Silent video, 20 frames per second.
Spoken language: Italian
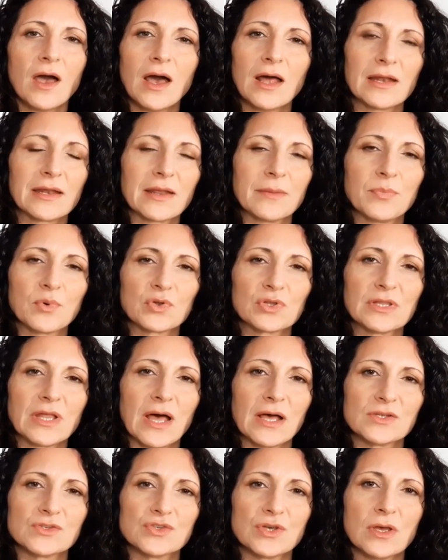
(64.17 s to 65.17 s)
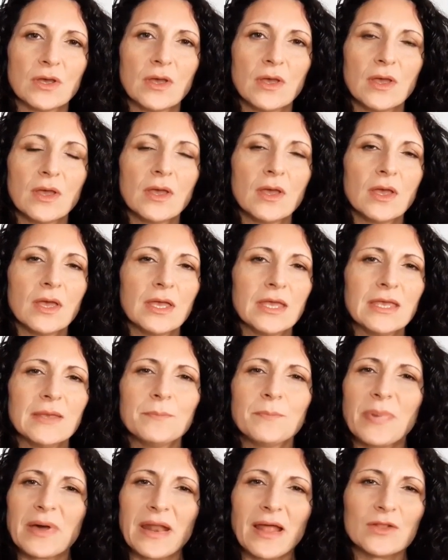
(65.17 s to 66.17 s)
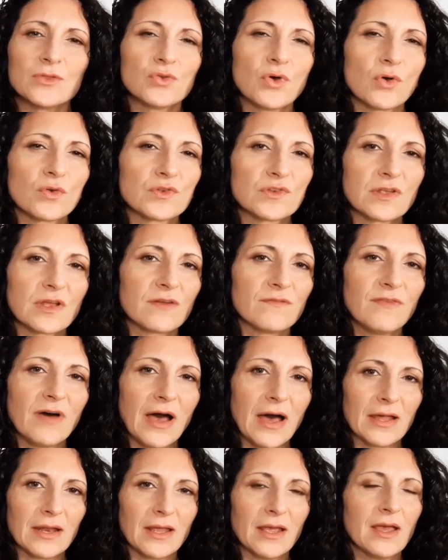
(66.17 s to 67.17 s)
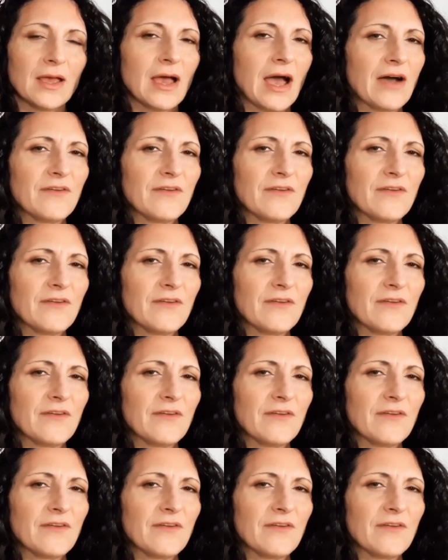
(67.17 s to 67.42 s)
al reportage, imparando a osservare,